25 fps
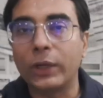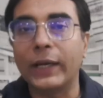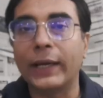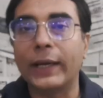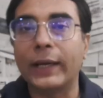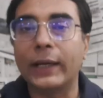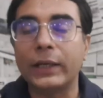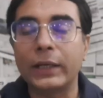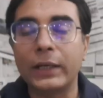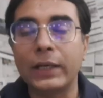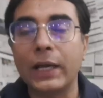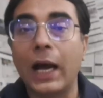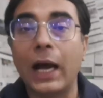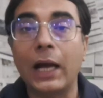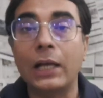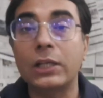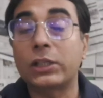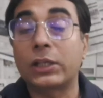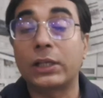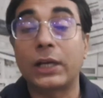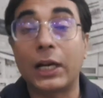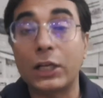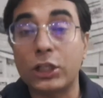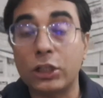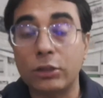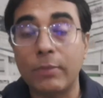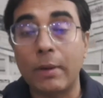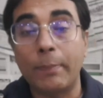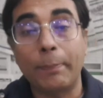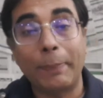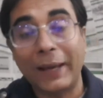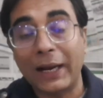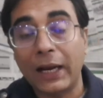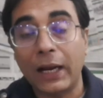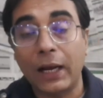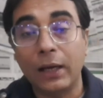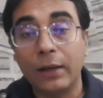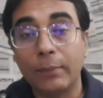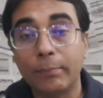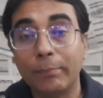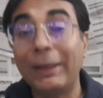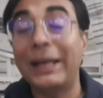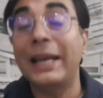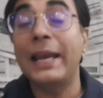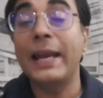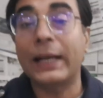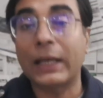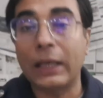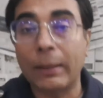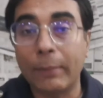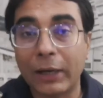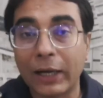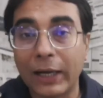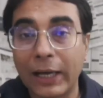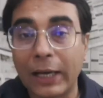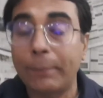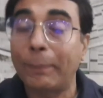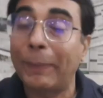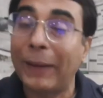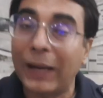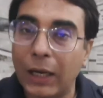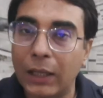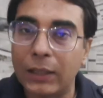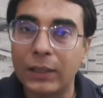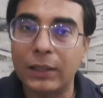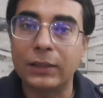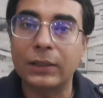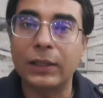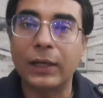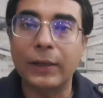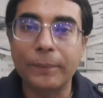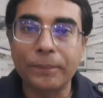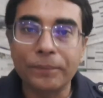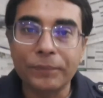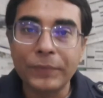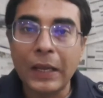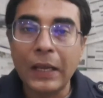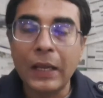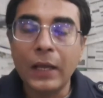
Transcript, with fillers: हुई है यानी आज कराची में पहला बल्ले के बगैर पहला दिन था